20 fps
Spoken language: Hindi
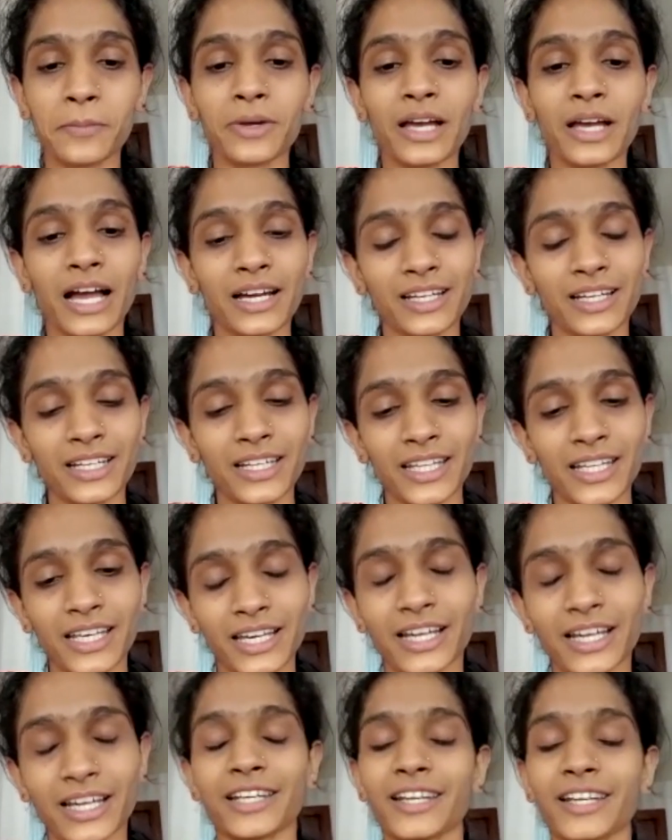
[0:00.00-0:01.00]
अगर ये
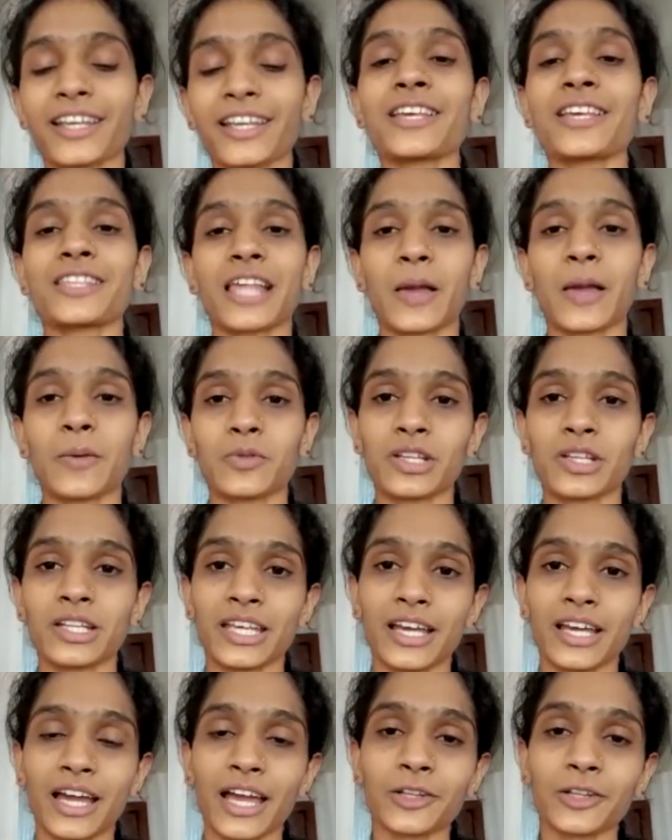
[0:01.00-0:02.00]
करियर के हिसाब से
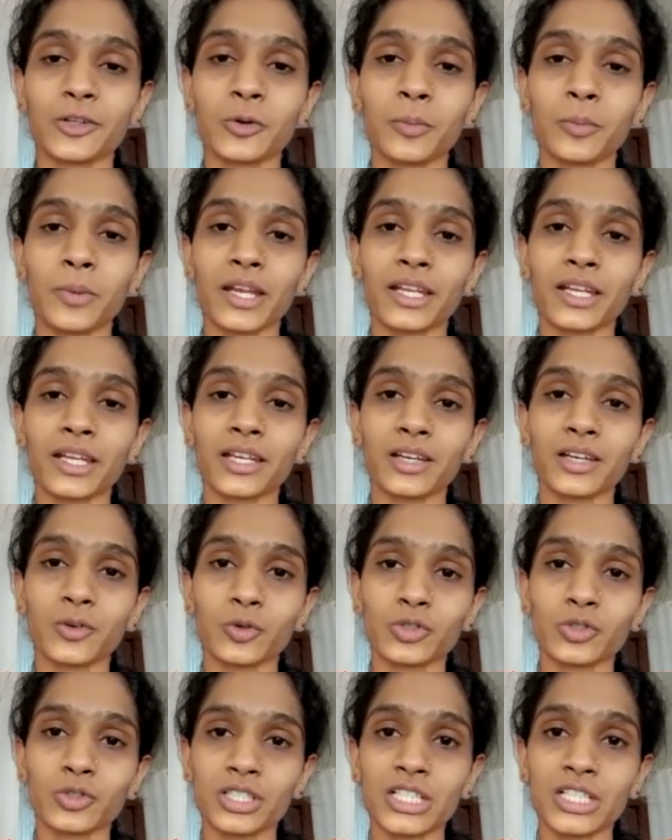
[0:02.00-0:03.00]
देखा है तो मैंने
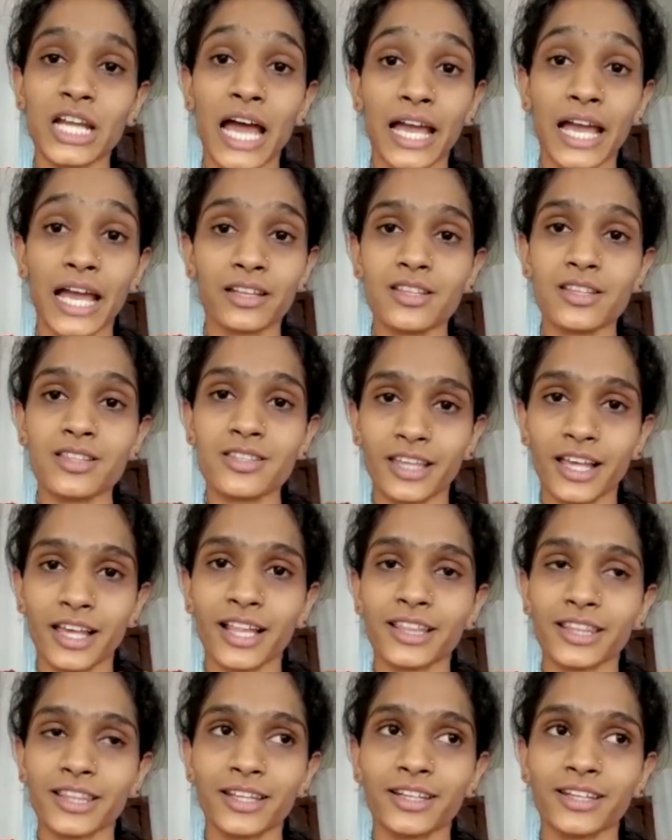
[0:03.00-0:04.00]
कुछ ढाई तीन
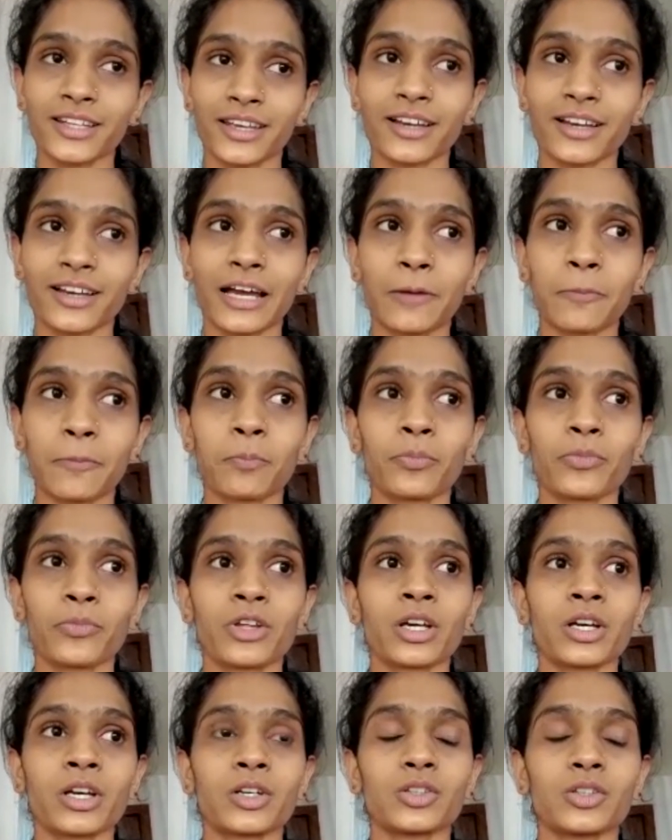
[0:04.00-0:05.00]
साल से ही देखा है
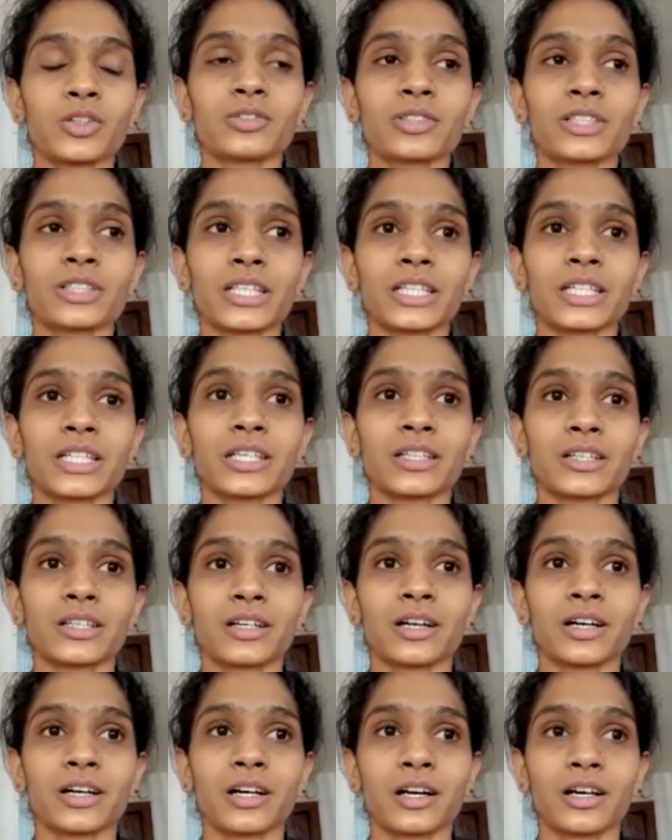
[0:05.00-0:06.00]
क्योंकि
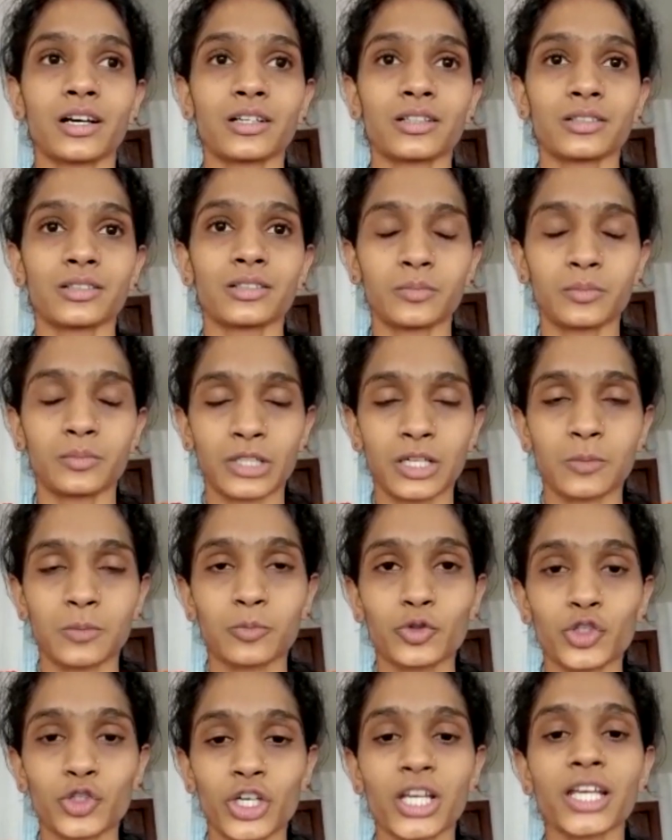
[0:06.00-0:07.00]
आ, मतलब
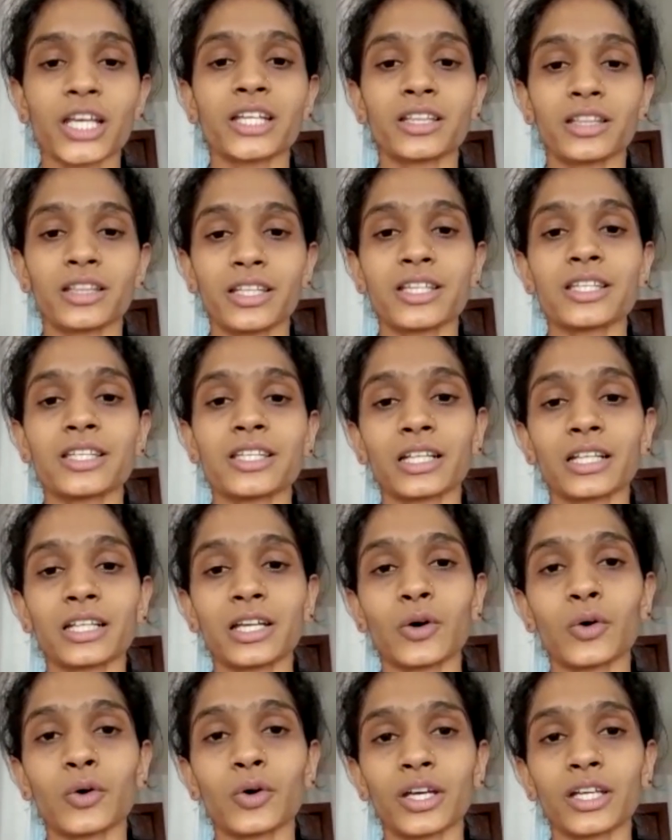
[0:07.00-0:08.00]
मुश्किलें इतनी ज्यादा
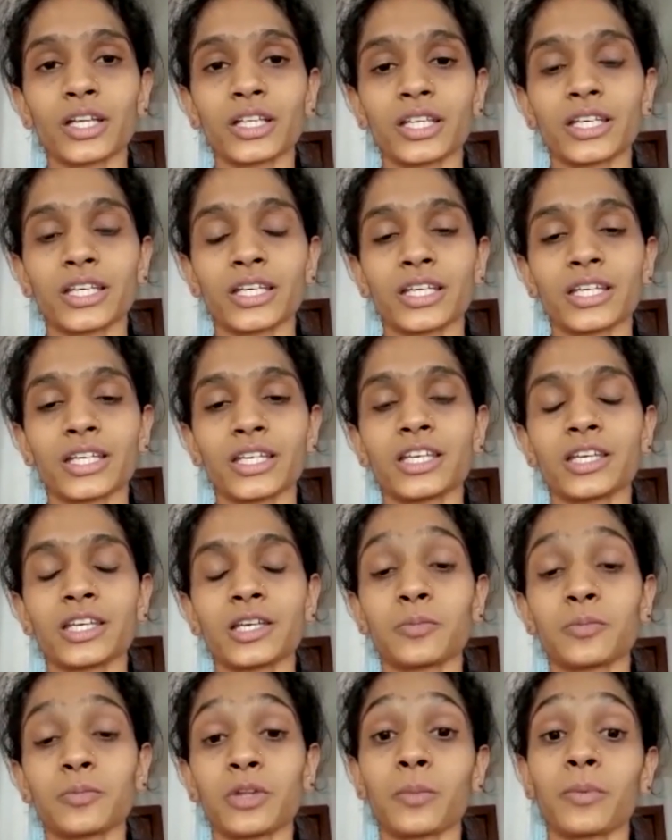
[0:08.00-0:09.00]
हो गई थी कि
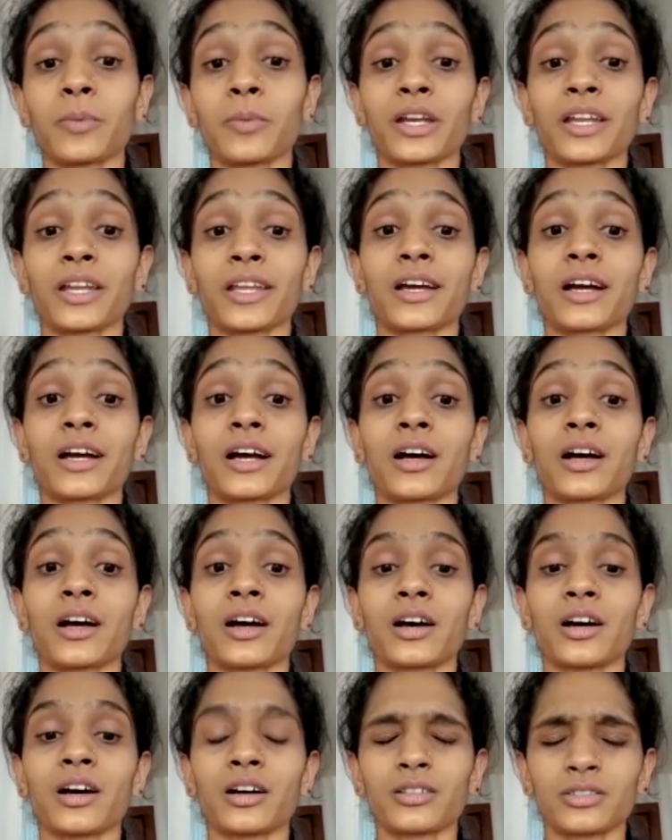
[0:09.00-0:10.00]
मेरे बेटे का
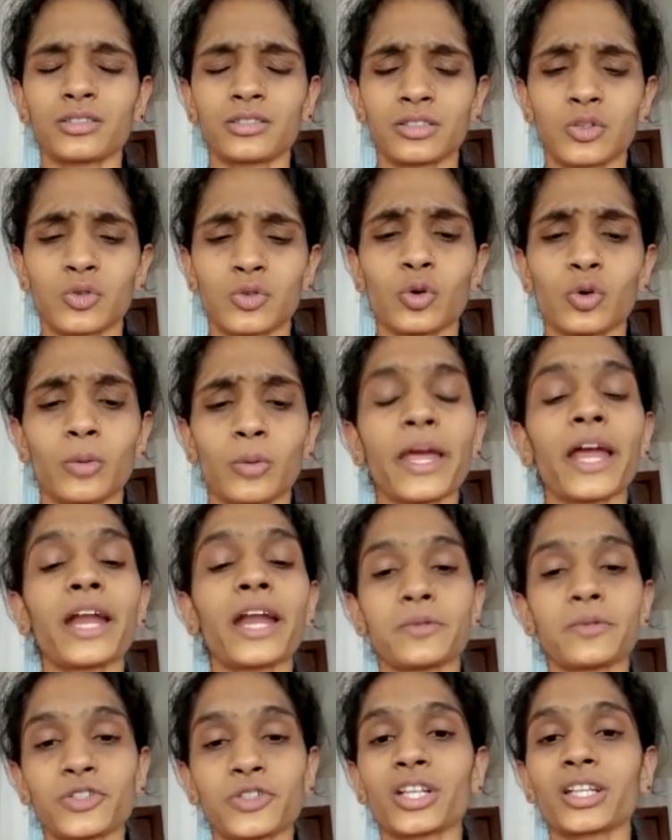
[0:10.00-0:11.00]
स्कूल में
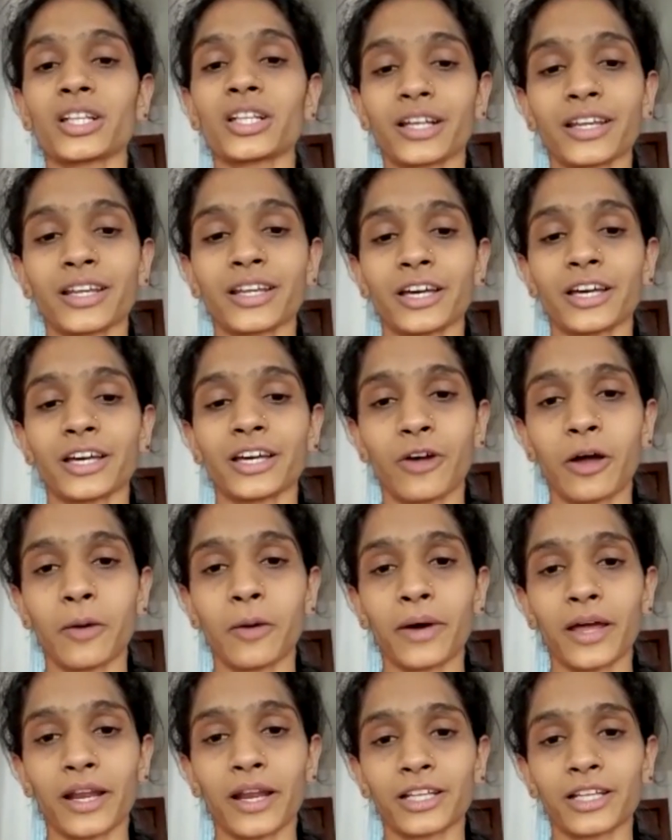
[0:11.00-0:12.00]
एडमिशन तक नहीं करवा
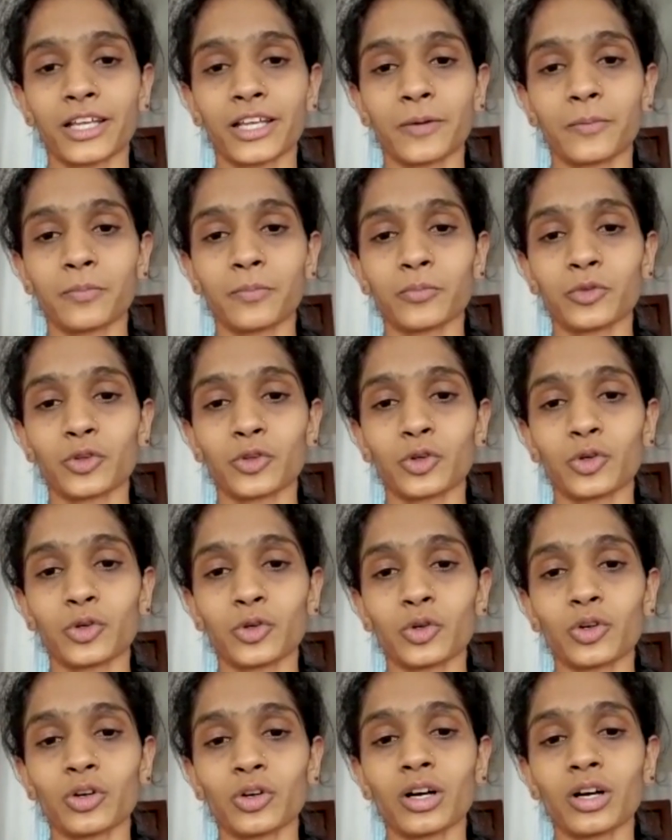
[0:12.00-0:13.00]
पा रहे थे हम तो
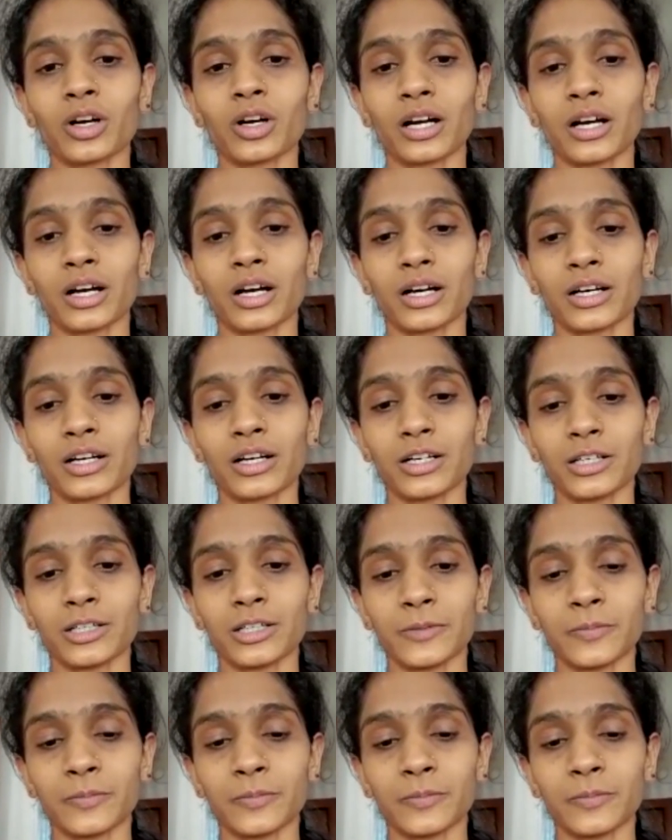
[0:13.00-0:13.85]
आ,